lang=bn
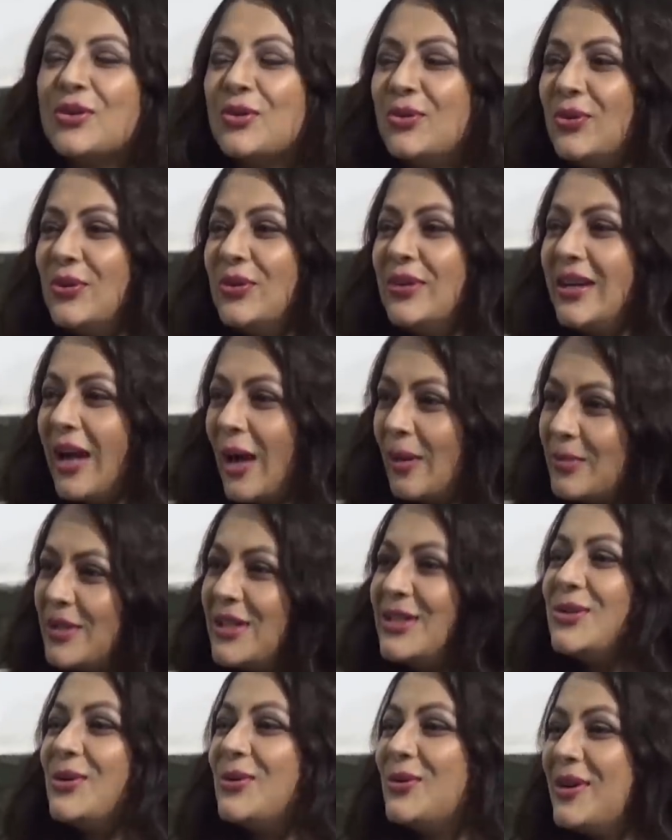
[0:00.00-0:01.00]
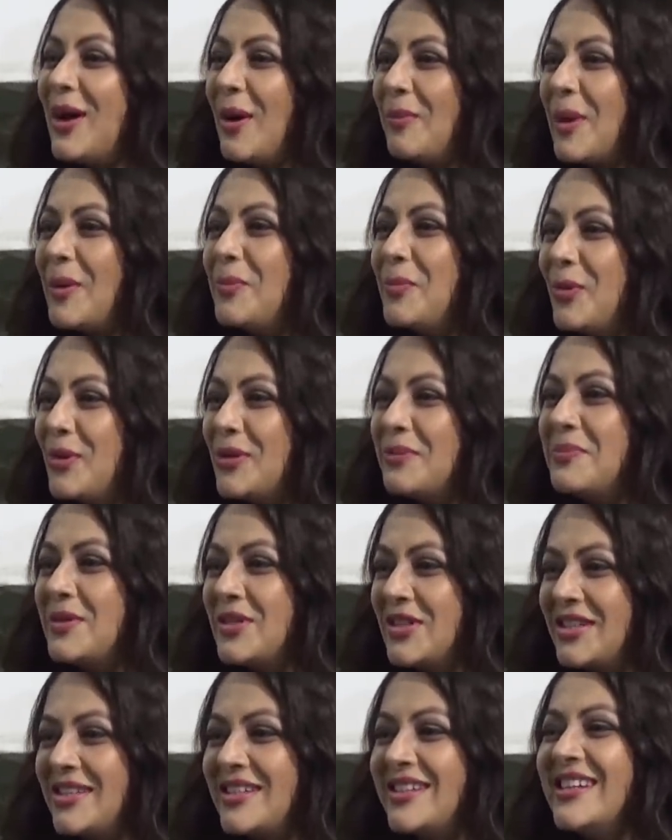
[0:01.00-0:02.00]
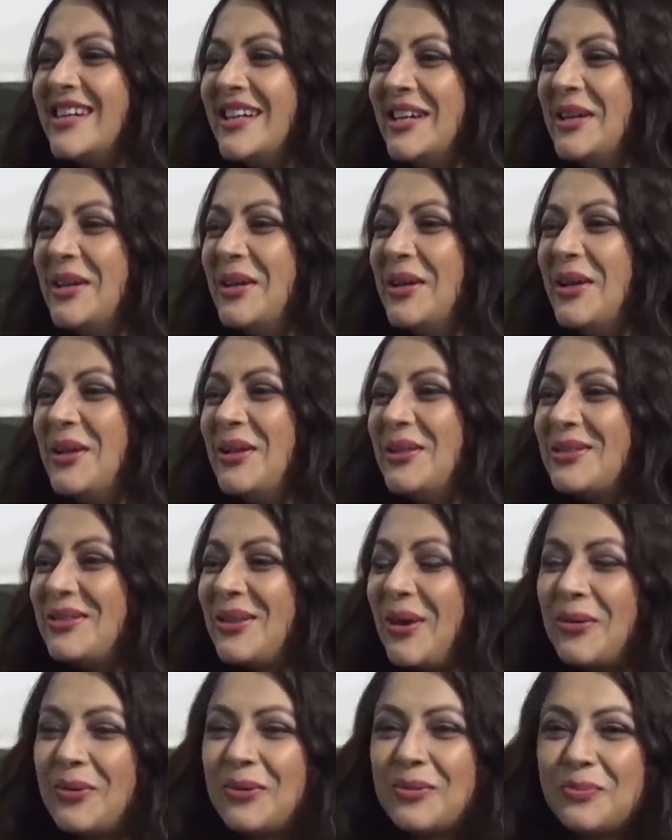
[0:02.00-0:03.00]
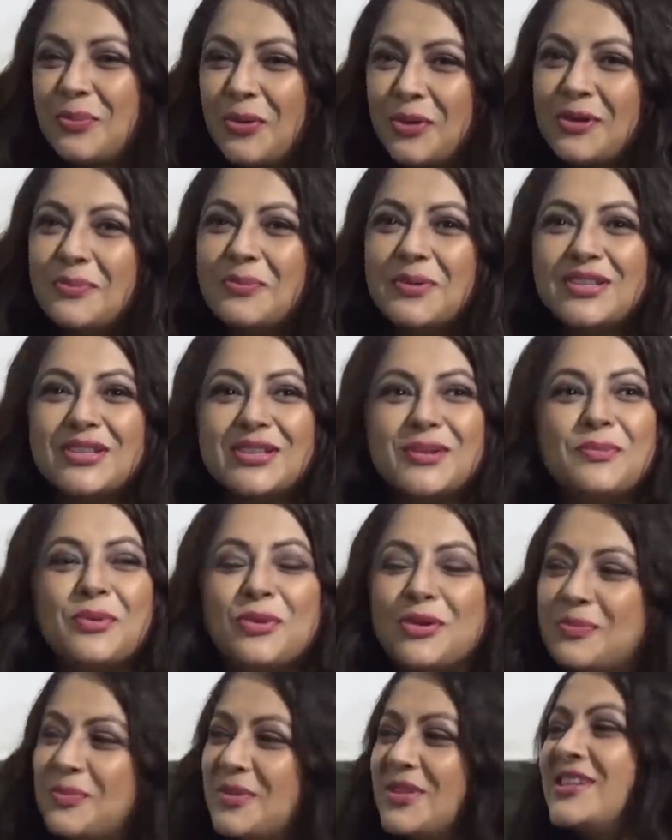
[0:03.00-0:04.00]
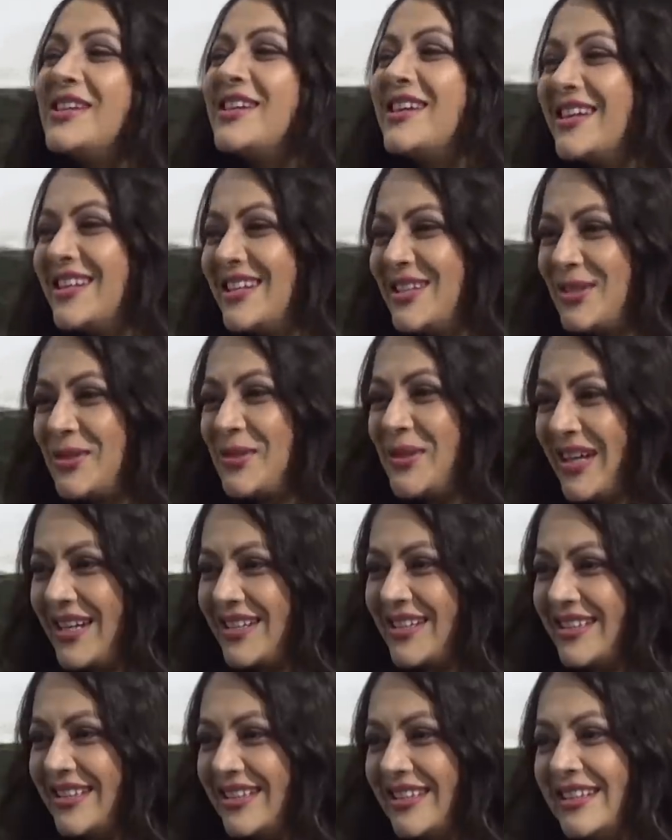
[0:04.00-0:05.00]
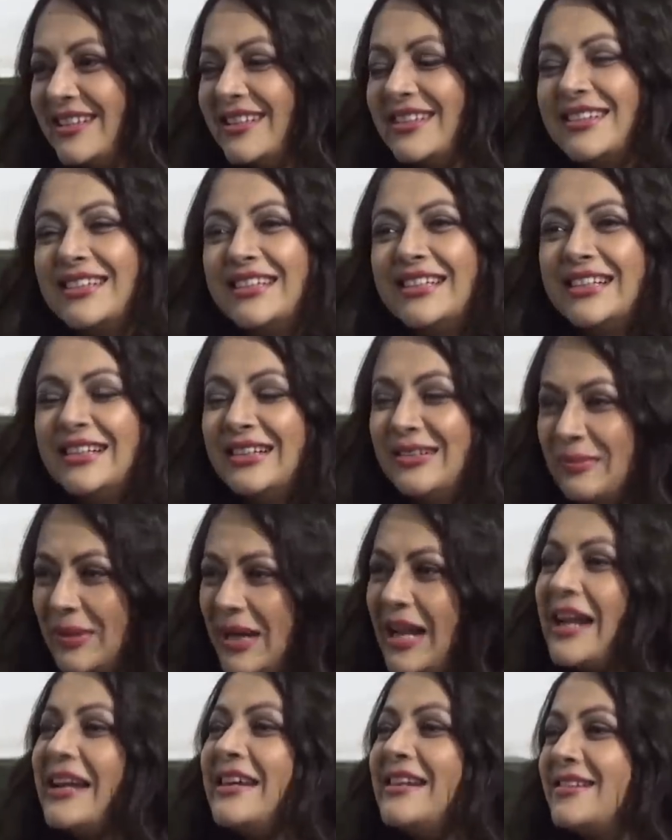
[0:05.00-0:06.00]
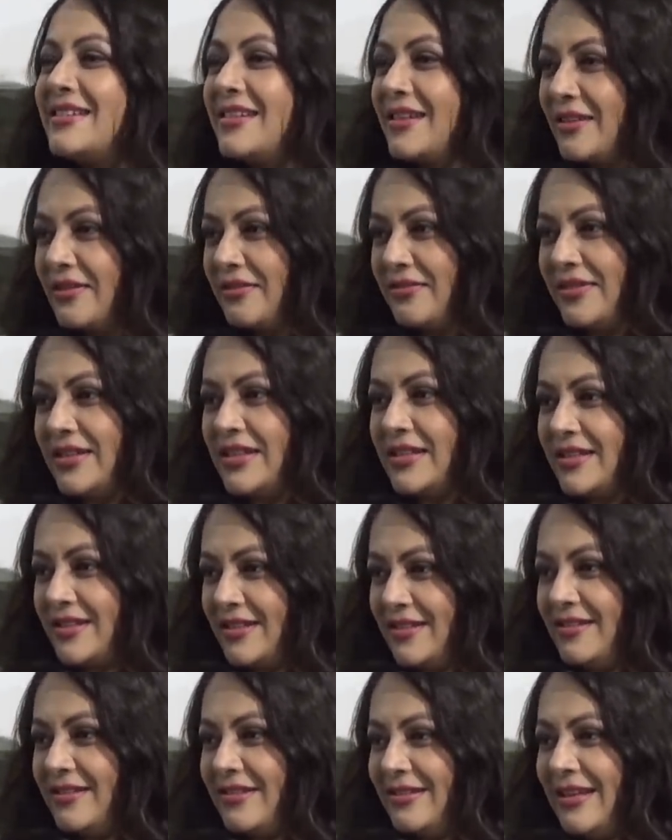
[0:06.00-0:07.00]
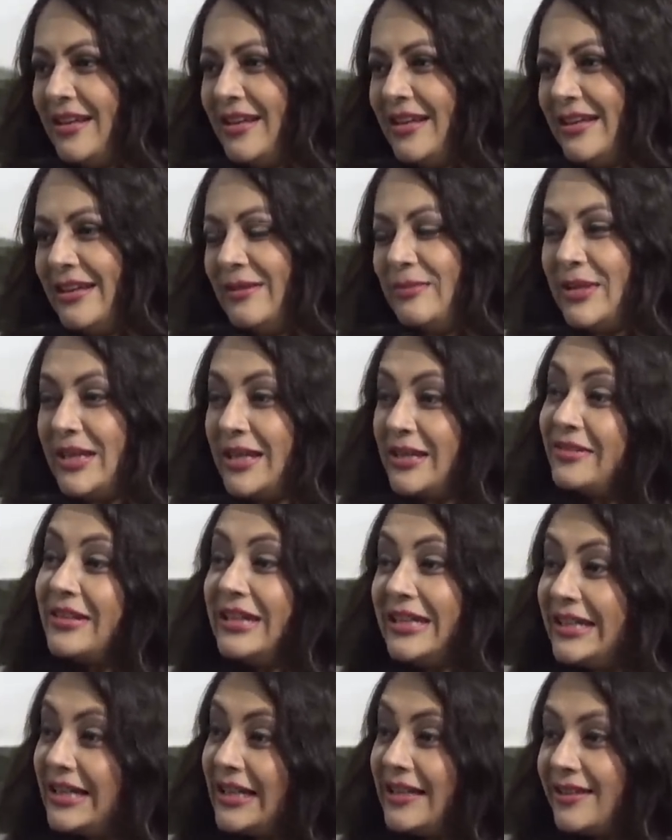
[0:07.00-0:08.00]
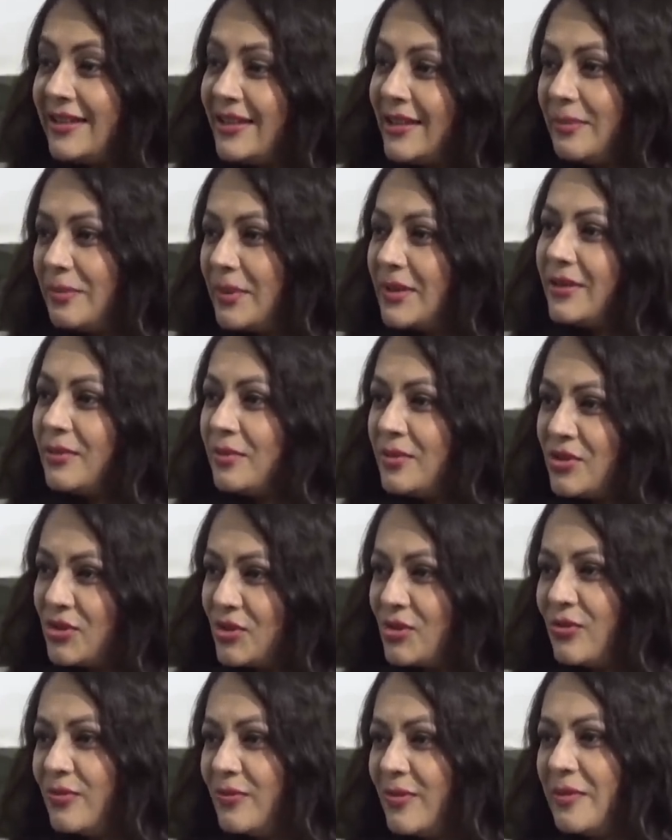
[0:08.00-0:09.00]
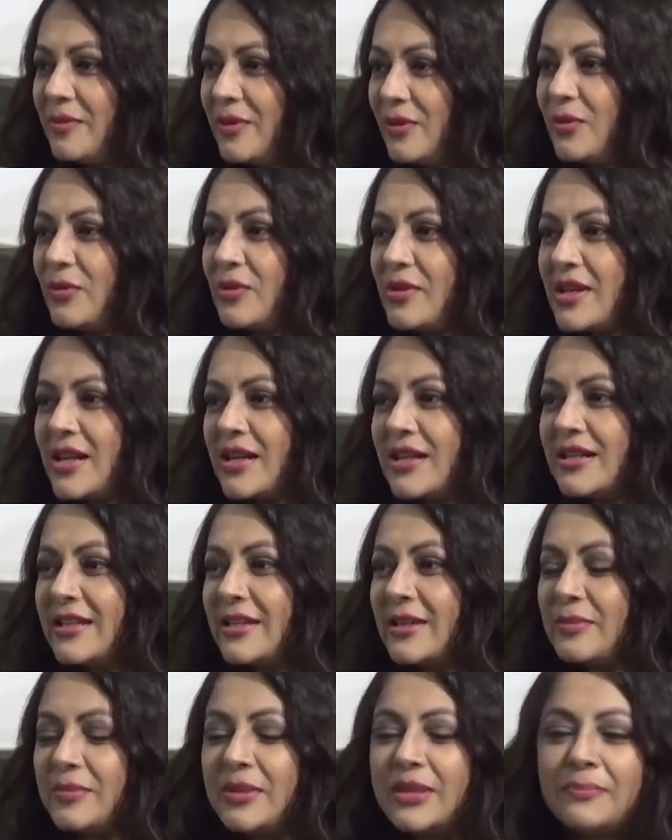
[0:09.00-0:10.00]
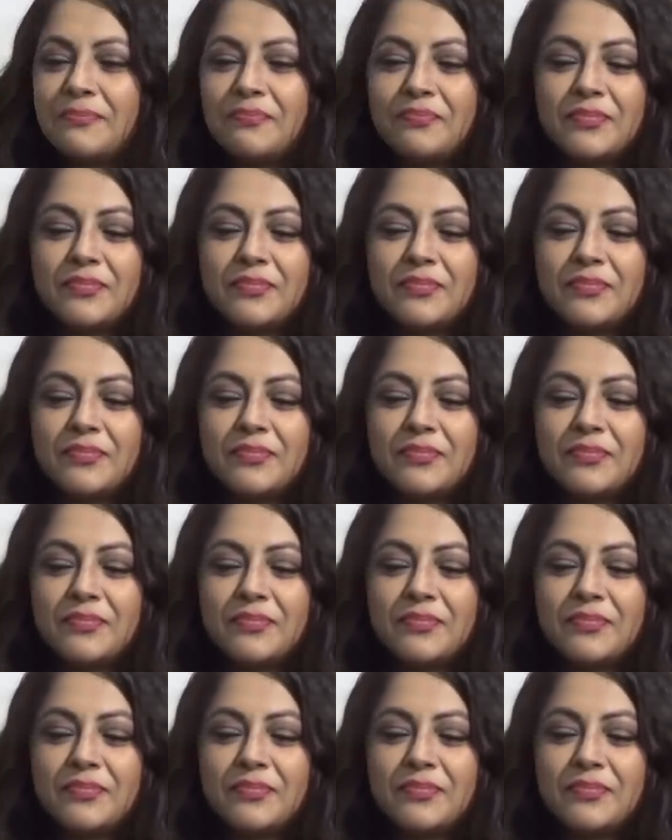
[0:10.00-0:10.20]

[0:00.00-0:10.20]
যখন আমি যখন আমার পরিপিসি তখন পরিপিসি পরিপিসিকে কিছু একটা দিক মানে আই ডিজার্ভ দিস মানে রিটেল থেরাপি তো ভীষণভাবে করি আর কি আমি